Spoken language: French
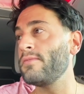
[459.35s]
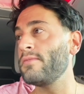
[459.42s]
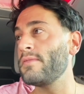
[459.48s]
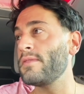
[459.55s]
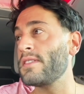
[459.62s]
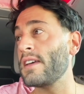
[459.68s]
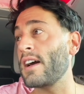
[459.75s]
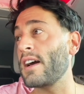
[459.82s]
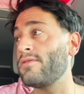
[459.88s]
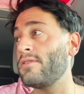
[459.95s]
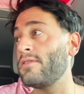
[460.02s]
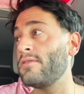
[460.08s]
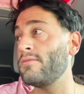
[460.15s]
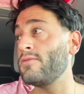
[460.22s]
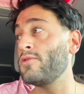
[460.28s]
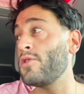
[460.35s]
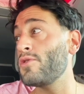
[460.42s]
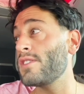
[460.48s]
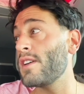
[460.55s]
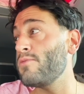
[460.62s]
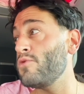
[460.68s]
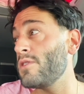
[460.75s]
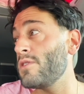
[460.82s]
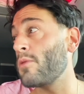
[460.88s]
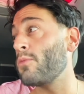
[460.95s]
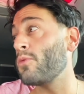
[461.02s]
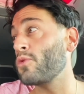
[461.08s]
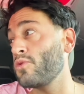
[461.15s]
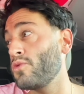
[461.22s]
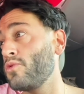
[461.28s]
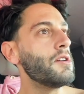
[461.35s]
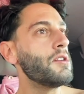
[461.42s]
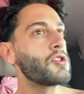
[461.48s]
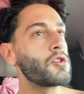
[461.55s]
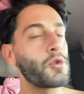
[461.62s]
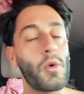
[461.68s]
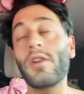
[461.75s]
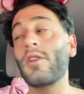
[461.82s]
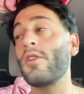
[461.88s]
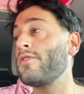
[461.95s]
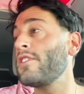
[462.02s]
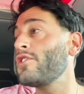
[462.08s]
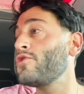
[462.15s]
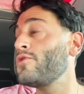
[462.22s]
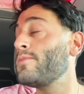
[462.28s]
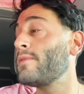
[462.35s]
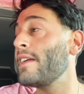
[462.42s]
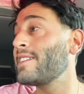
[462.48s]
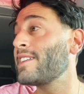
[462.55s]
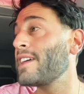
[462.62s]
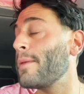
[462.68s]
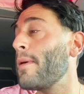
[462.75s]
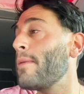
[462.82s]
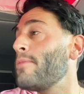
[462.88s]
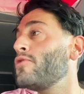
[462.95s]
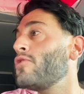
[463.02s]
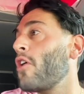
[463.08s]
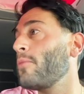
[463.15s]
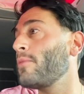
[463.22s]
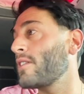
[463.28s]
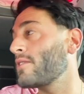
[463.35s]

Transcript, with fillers: C'est grave deuxième nuit sans mon doudou, je crois qu'en fait, je suis peut-être capable de dormir